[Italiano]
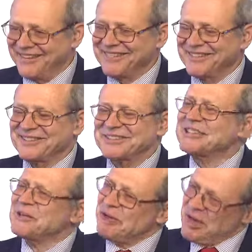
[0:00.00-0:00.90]
allora.
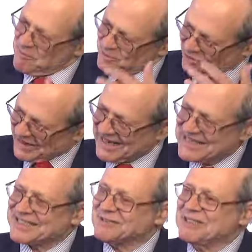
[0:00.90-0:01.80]
Possono anche
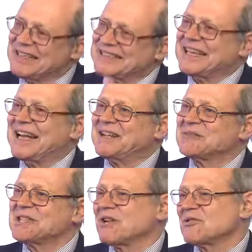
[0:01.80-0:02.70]
essere unilaterali
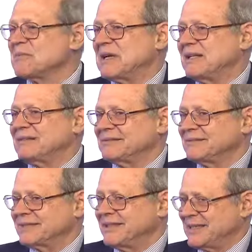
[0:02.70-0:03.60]
queste cose, ma
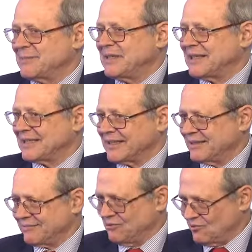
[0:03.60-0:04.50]
si aspetta
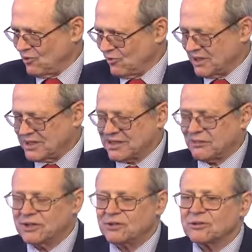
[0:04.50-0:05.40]
che funzioni, e ci
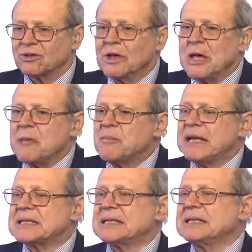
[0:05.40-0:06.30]
sia un ritorno.
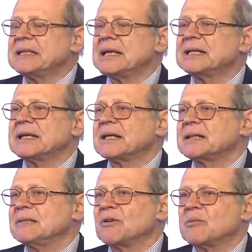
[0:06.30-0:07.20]
Beh, la sanità
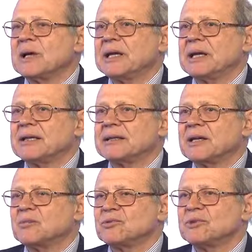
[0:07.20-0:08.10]
integrativa ormai è
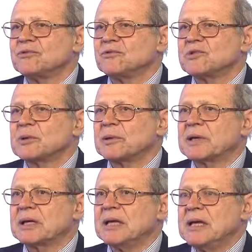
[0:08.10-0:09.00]
tra le più diffuse
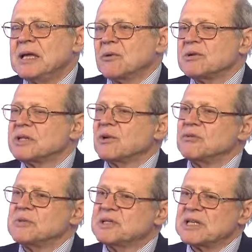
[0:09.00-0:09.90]
perché questa è
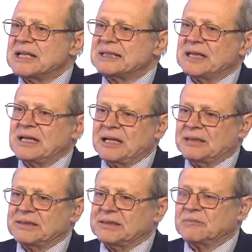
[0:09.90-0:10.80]

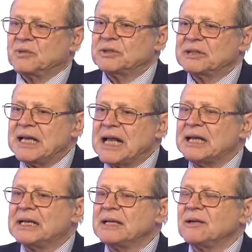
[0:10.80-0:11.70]
cominciata da molti
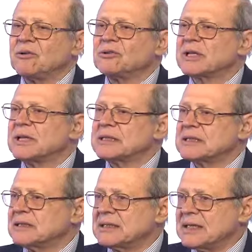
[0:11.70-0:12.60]
anni, oltre alla
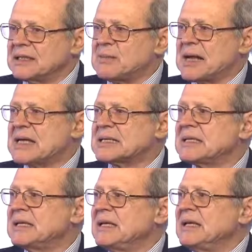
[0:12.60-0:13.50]
sanità di
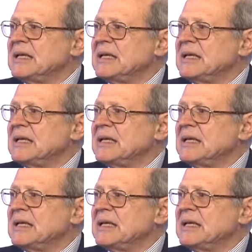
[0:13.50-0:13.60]
base